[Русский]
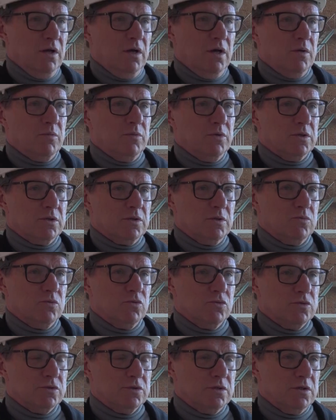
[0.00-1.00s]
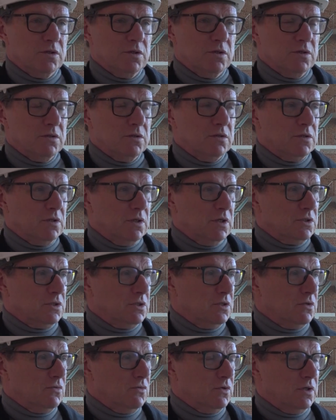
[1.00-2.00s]
объекты будут сделаны.
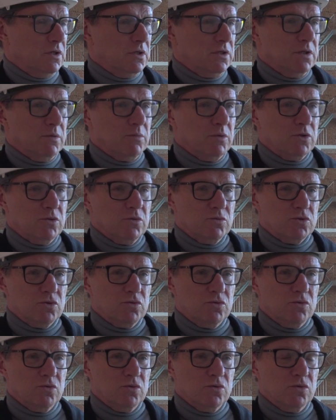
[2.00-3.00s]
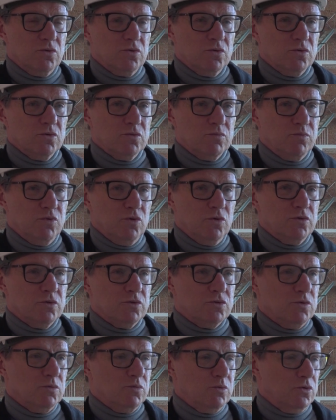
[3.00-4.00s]
Также говорят нам о том, что
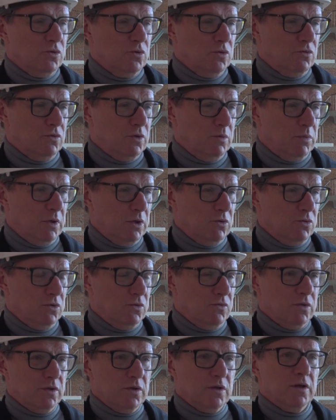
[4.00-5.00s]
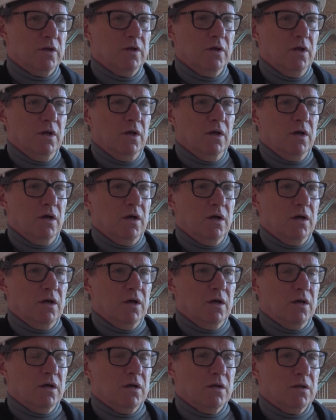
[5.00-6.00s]
полностью будет новое оборудование –
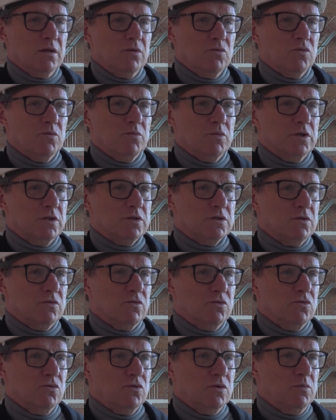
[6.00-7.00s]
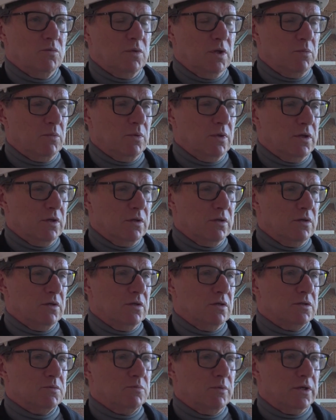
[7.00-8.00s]
а, ну, имеется в виду и
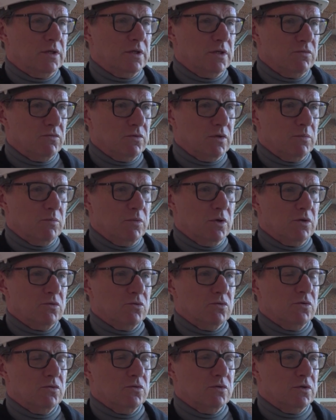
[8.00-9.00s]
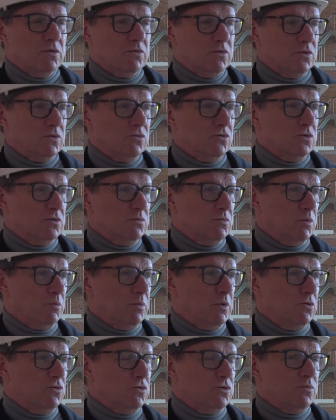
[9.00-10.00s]
мебель, и спортивное оборудование, и все. То есть мы
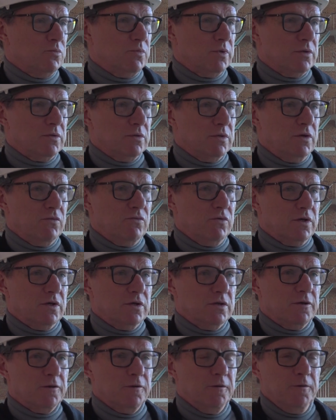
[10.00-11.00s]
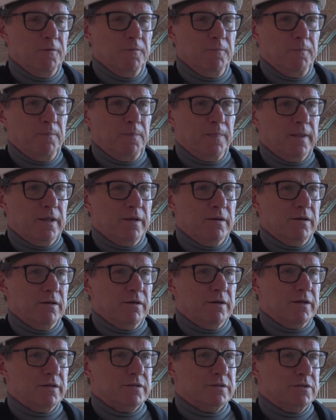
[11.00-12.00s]
получим на выходе
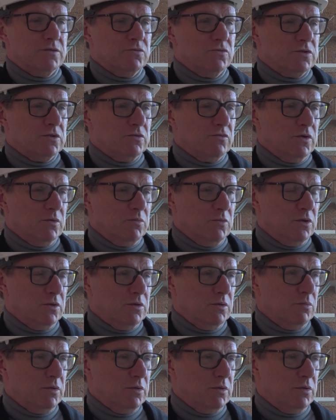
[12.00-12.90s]
э, красивый современный